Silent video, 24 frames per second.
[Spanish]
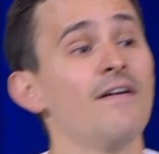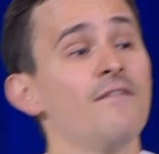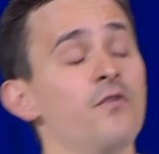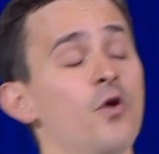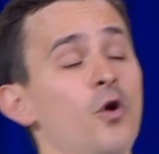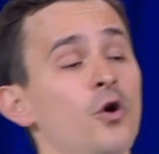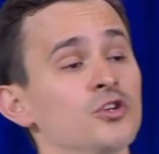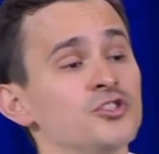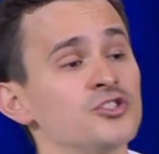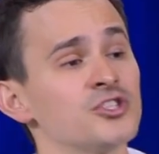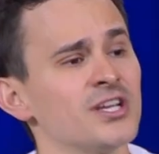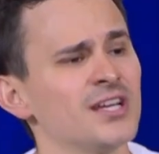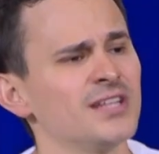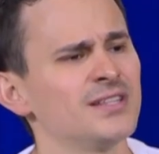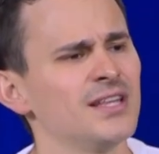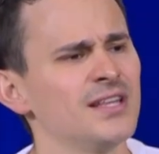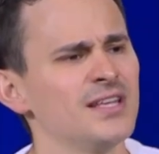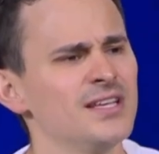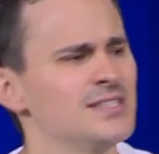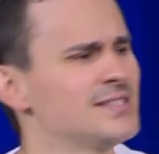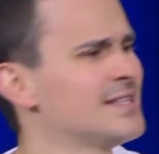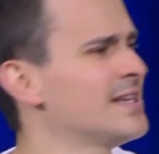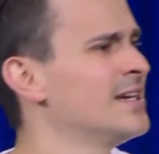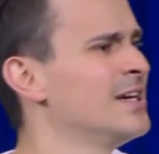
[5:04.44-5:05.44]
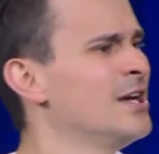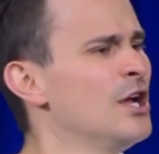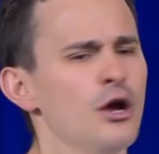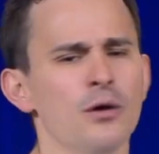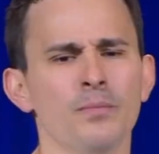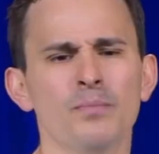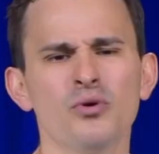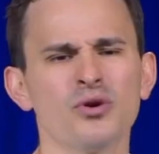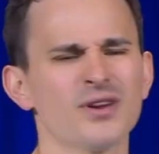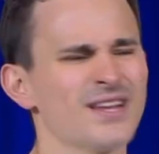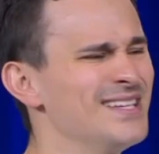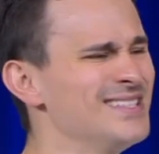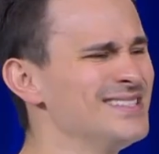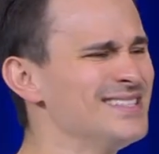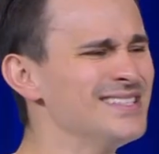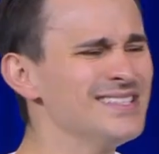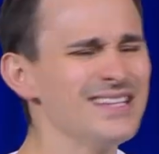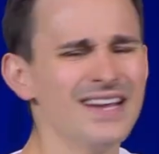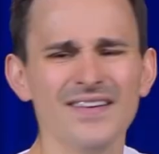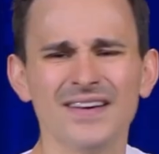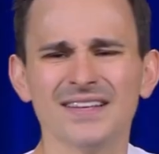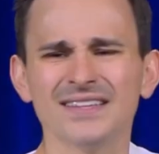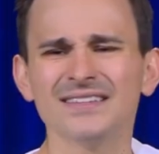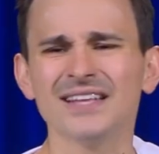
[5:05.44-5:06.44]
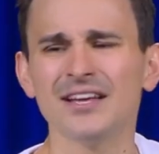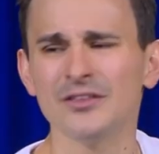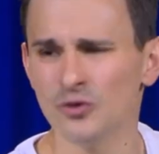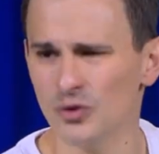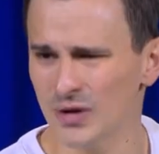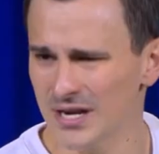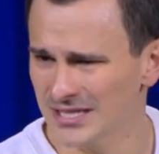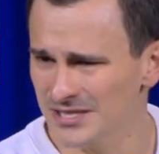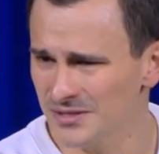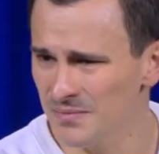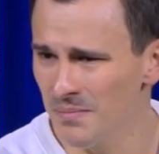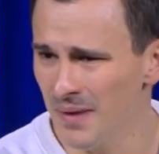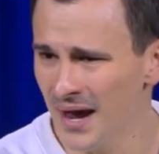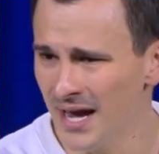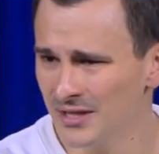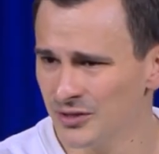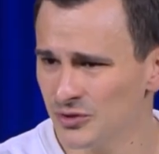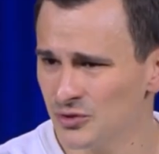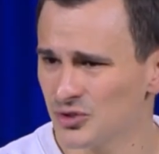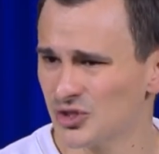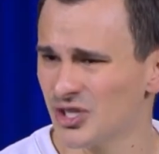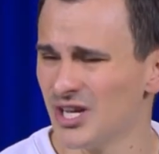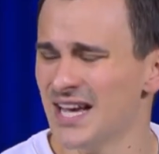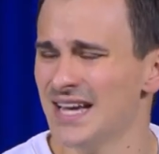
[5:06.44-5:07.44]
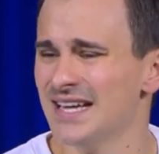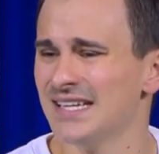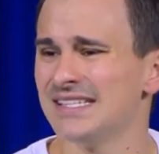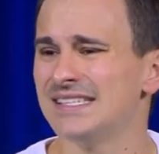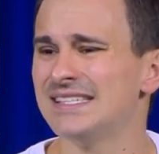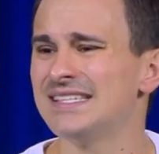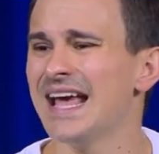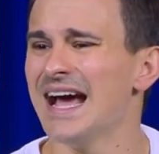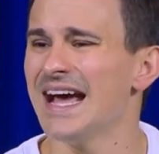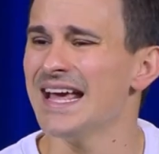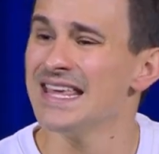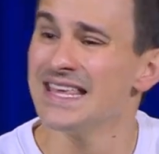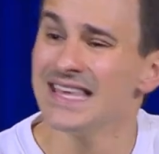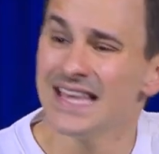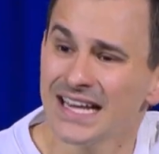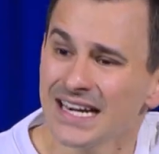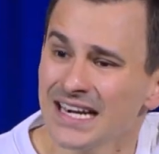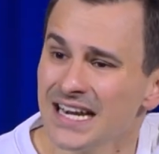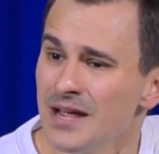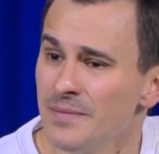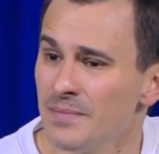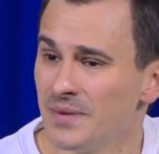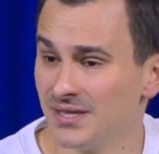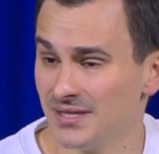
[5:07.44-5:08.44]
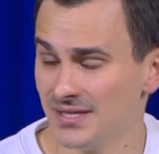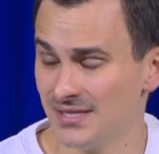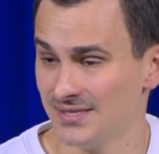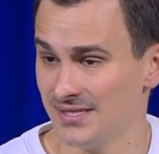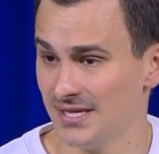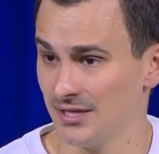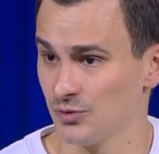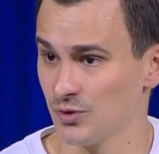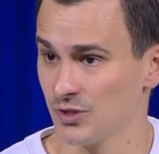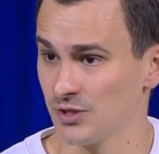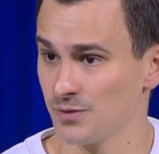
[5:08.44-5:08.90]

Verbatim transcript: voz que te dice, ¿por qué estás levantando las manos si ayer le mentiste a tu